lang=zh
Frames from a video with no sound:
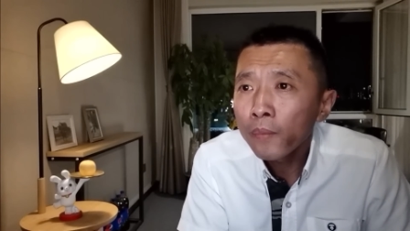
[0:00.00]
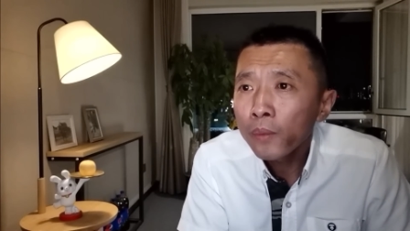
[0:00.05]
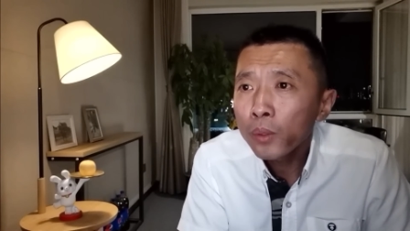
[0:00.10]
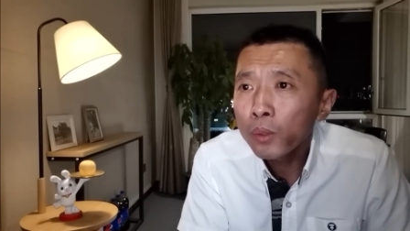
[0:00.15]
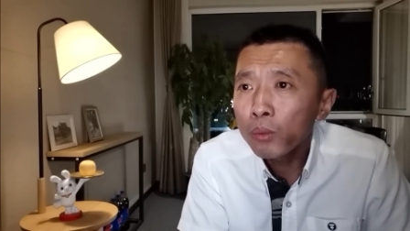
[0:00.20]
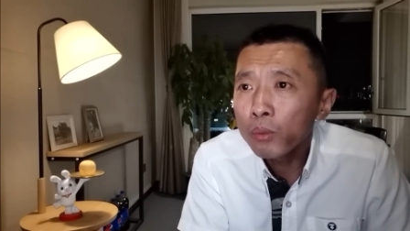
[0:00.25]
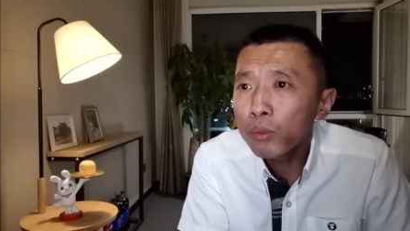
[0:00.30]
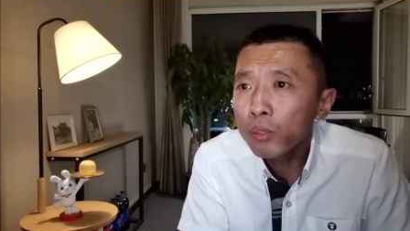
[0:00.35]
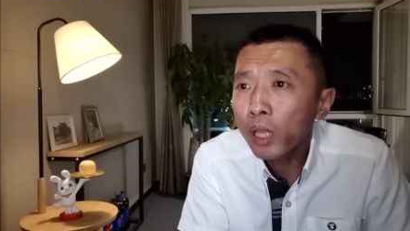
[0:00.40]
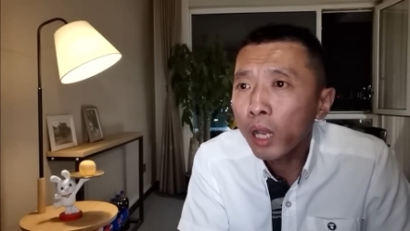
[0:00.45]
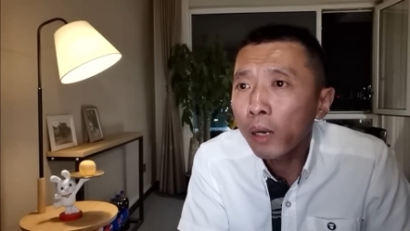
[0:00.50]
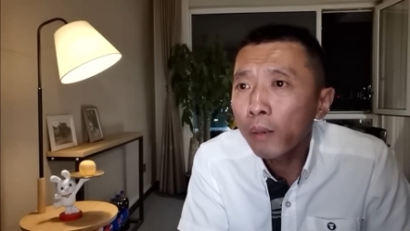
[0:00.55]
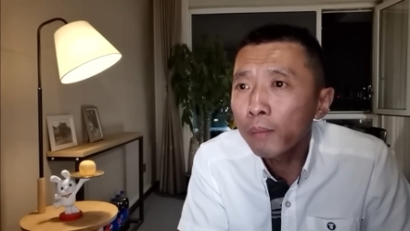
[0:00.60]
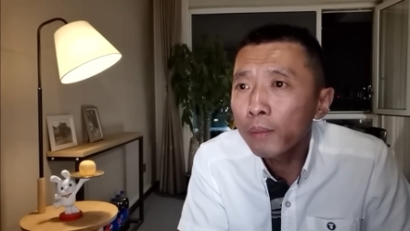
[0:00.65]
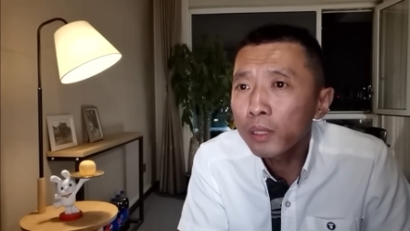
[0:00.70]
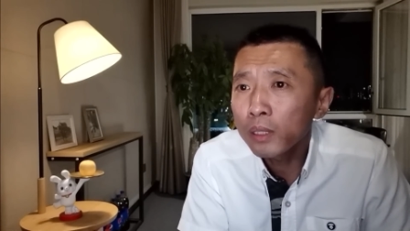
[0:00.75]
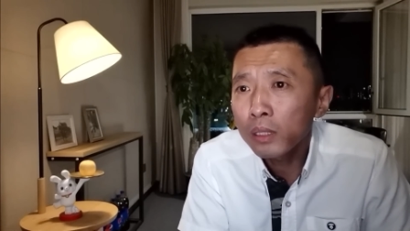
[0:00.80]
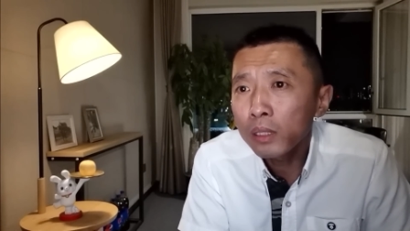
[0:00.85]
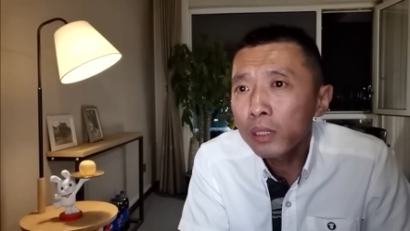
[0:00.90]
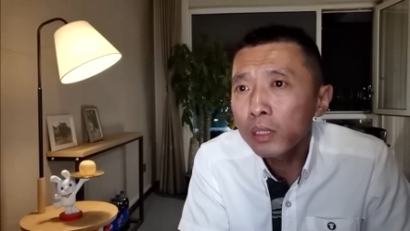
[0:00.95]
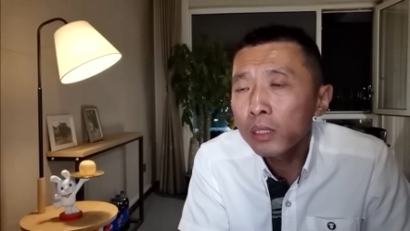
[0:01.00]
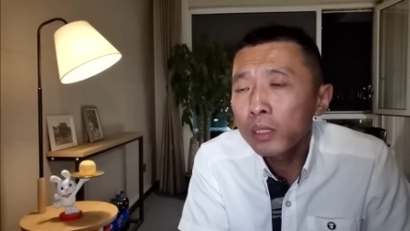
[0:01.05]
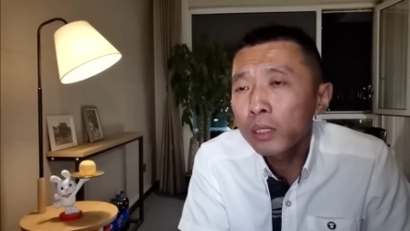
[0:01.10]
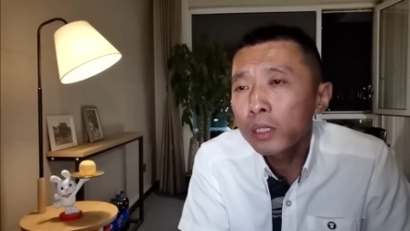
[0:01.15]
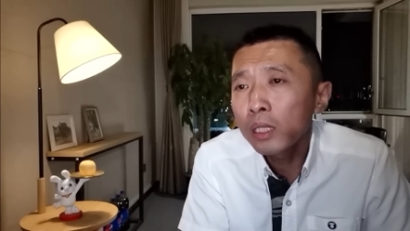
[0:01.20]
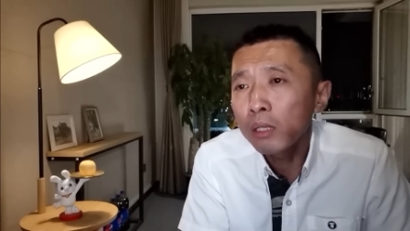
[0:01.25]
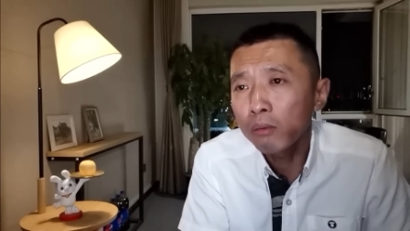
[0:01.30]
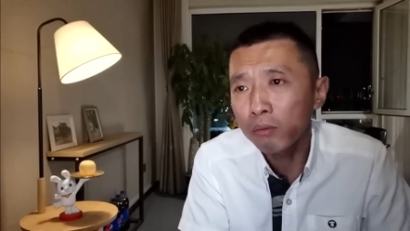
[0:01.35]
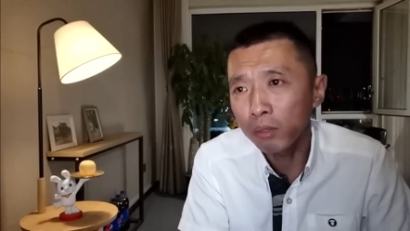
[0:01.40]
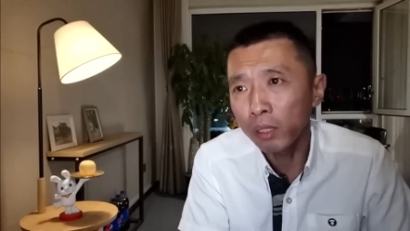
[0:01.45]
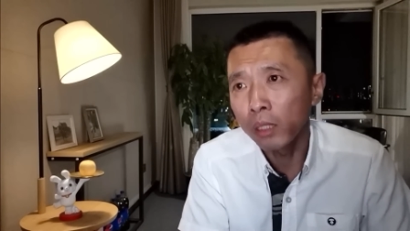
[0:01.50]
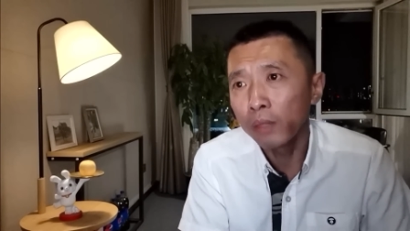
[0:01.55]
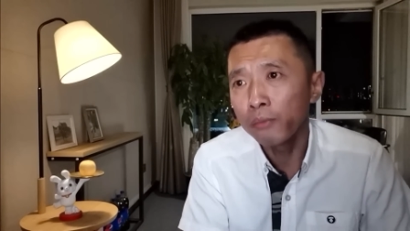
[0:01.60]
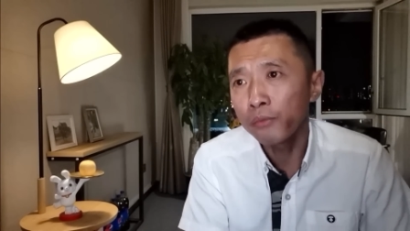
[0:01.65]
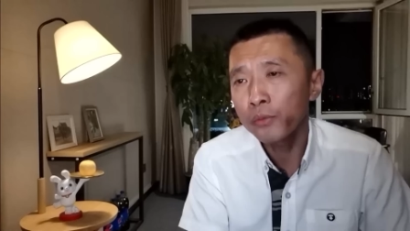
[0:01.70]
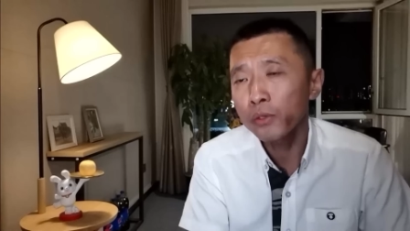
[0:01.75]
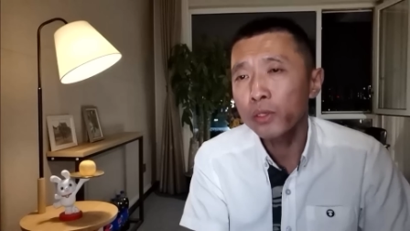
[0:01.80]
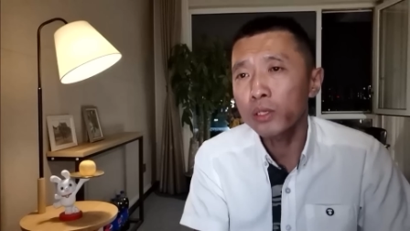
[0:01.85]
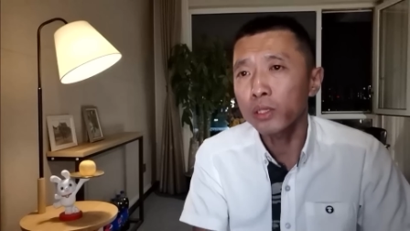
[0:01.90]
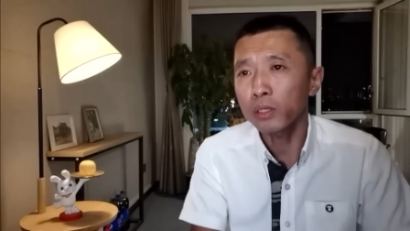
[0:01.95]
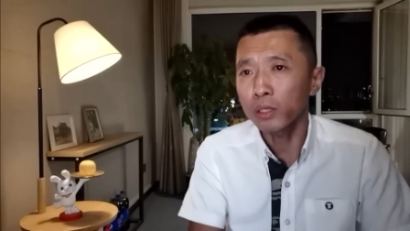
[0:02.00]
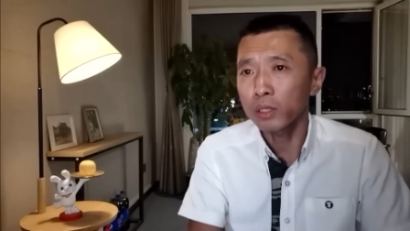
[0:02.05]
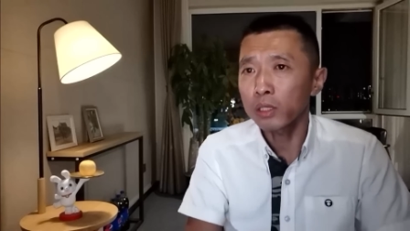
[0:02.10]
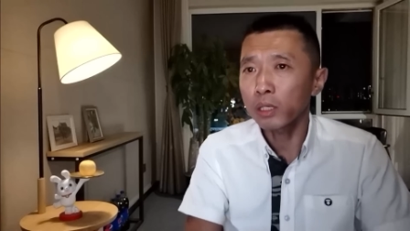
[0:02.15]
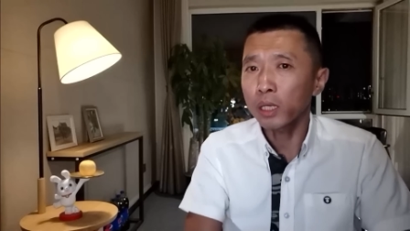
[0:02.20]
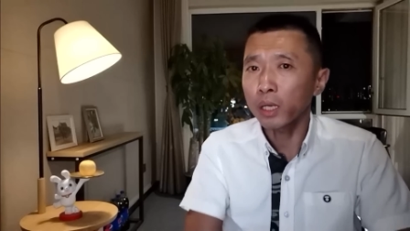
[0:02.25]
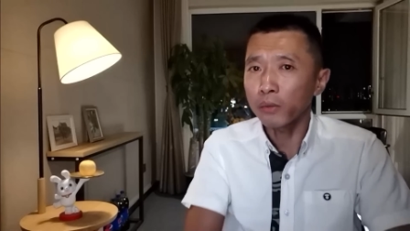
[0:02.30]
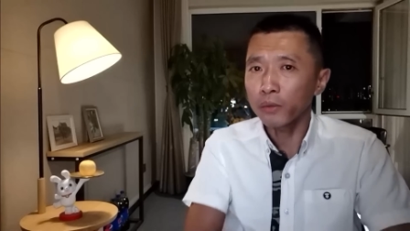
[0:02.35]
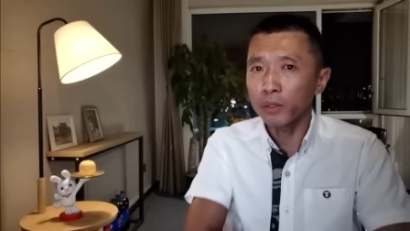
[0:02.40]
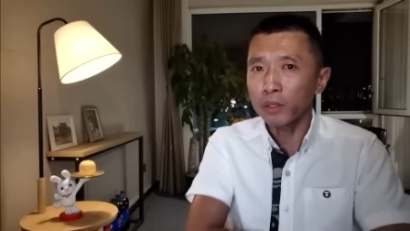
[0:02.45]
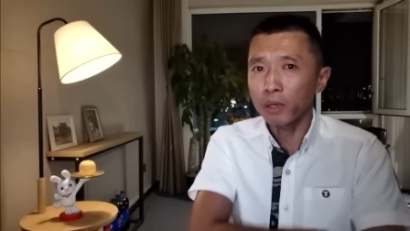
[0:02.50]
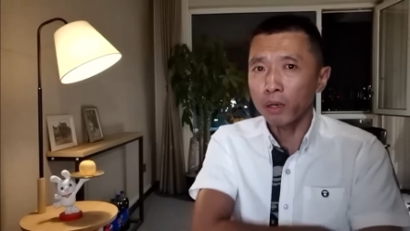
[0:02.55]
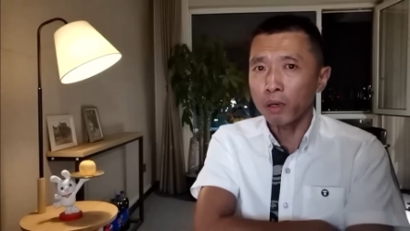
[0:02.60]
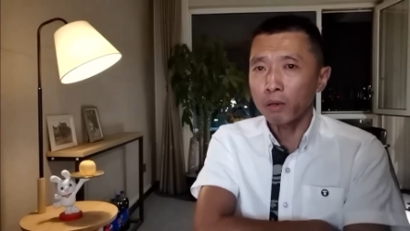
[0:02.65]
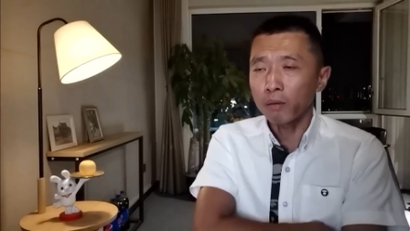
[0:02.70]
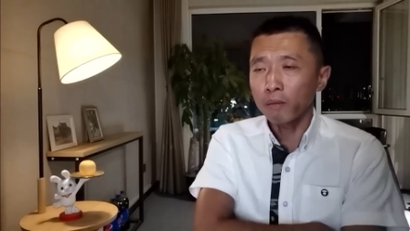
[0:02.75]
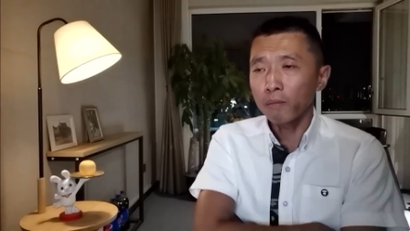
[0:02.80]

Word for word: 对于他们。这种人就只能是干瞪眼儿。